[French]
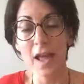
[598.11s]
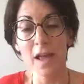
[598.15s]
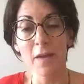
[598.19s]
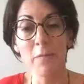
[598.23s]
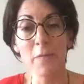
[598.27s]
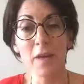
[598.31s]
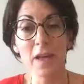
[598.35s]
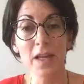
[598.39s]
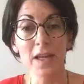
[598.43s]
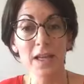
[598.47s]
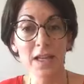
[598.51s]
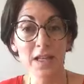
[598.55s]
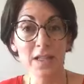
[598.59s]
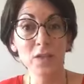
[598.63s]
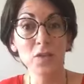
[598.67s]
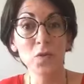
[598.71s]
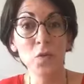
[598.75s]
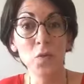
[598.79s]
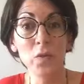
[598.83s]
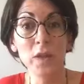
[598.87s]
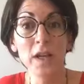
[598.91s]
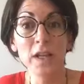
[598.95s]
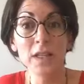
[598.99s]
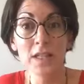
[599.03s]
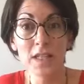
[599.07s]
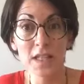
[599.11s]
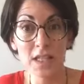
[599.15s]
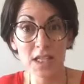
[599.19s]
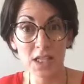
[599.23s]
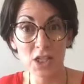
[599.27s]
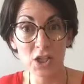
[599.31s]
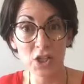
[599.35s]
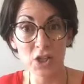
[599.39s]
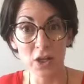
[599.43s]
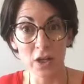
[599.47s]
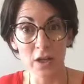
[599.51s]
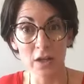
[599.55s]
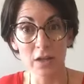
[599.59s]
ben, qu'est-ce qu'on a
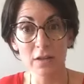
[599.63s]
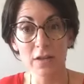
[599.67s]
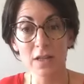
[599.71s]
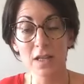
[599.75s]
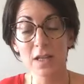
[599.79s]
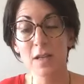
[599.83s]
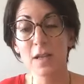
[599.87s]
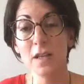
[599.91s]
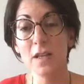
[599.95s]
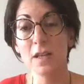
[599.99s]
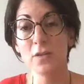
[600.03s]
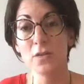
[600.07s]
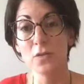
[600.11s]
déjà qui,